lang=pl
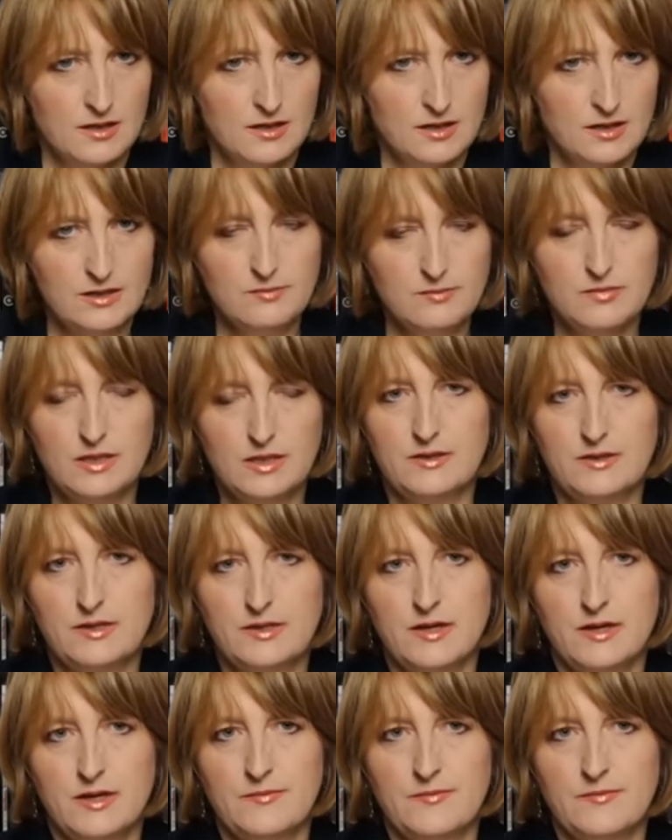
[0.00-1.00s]
i
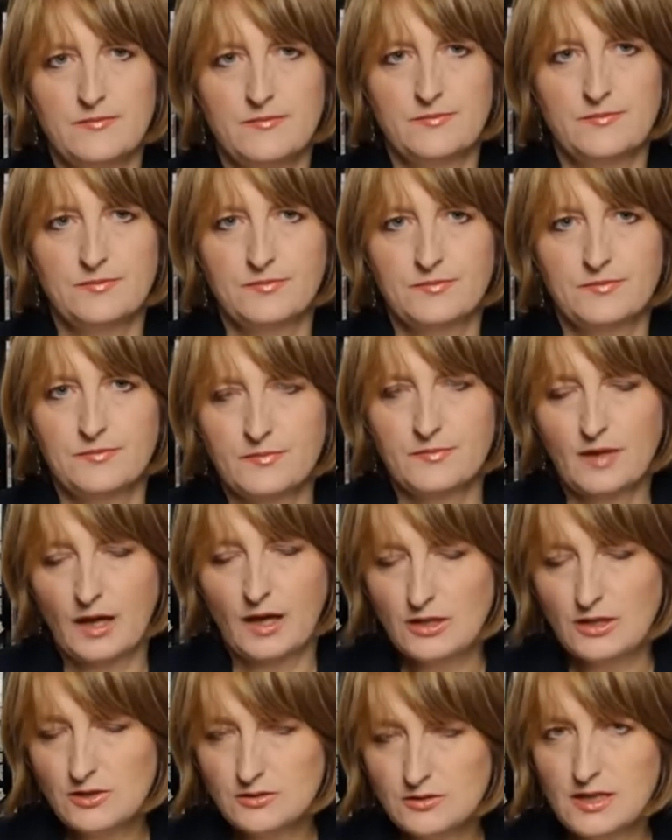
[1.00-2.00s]
media,
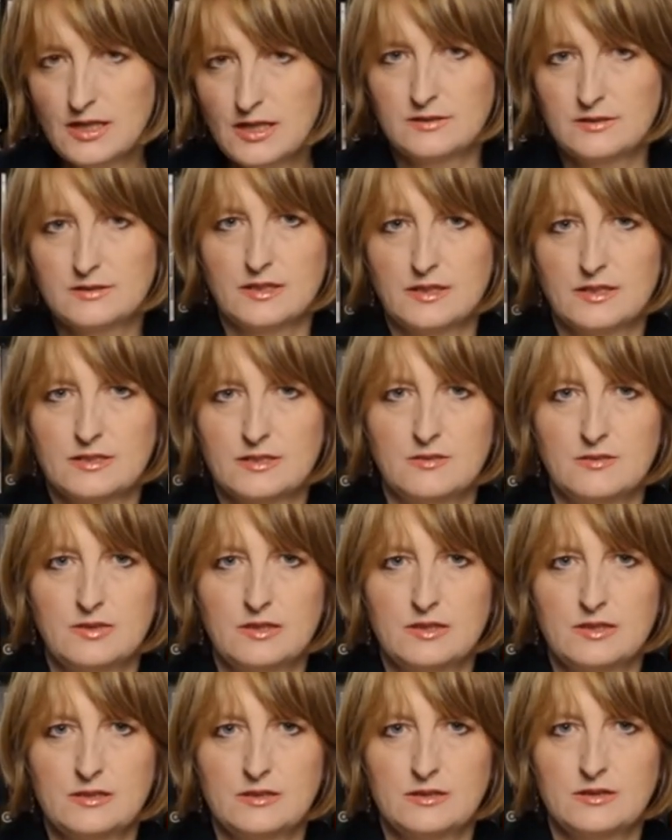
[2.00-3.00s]
i organizacje
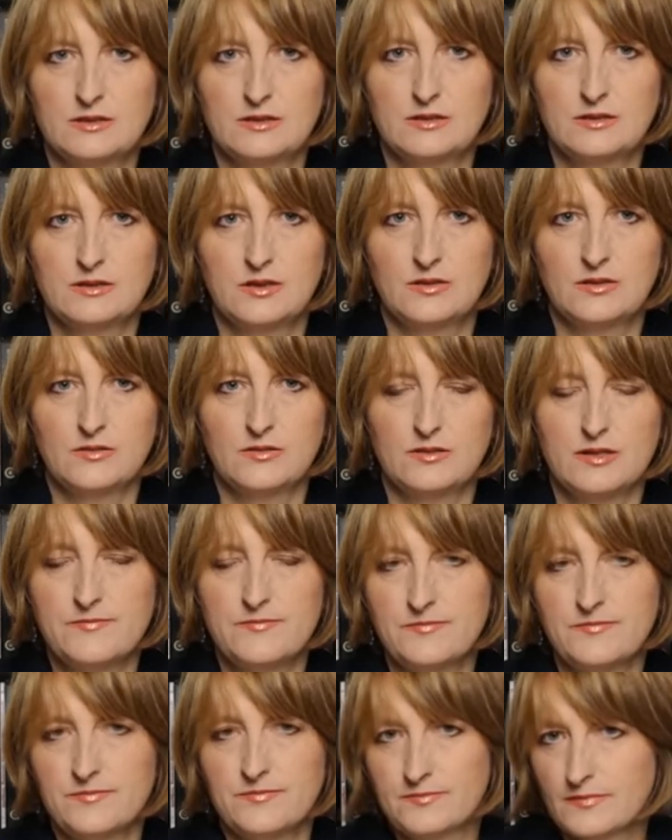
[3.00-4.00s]
międzynarodowe,
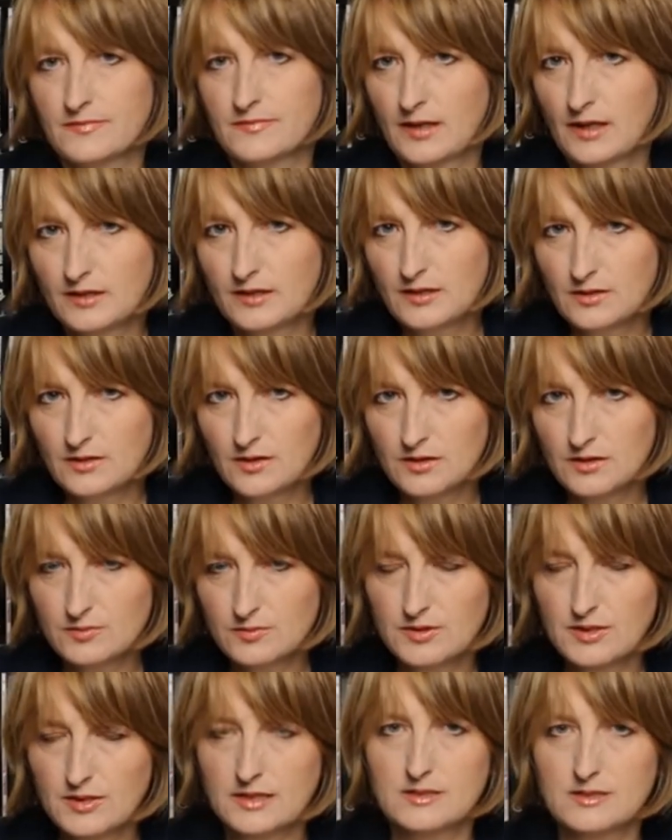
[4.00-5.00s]
i
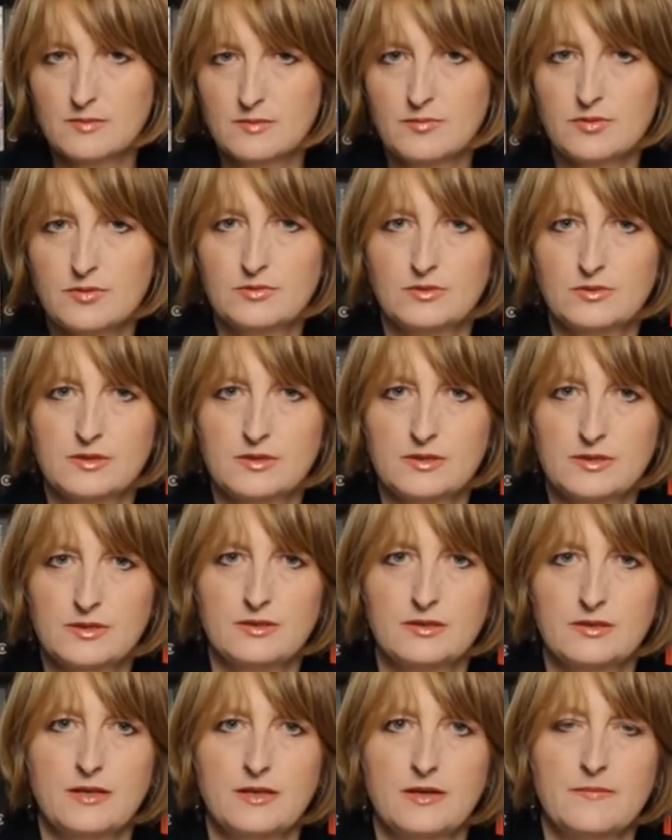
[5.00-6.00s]
korporacje
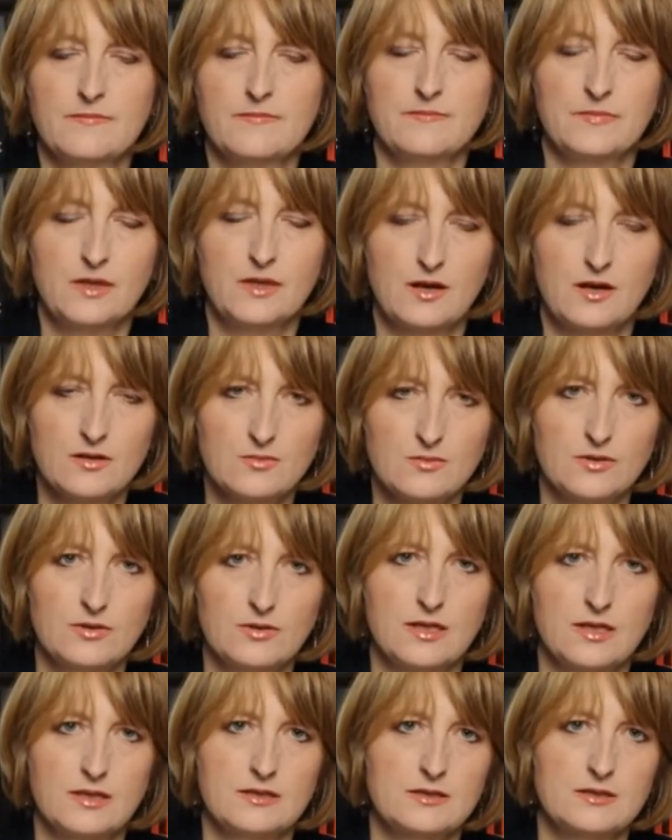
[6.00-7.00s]
produkcyjne,
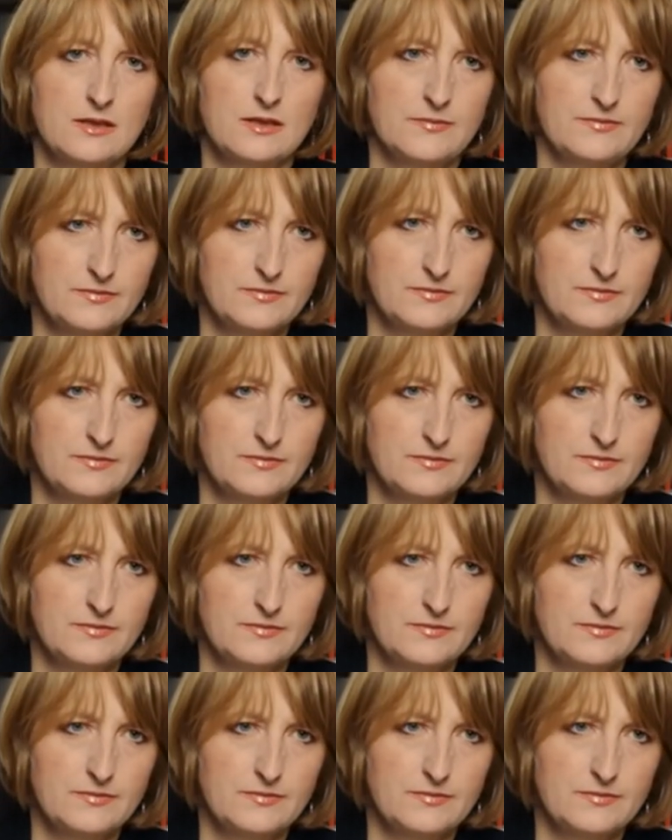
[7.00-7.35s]
korporacje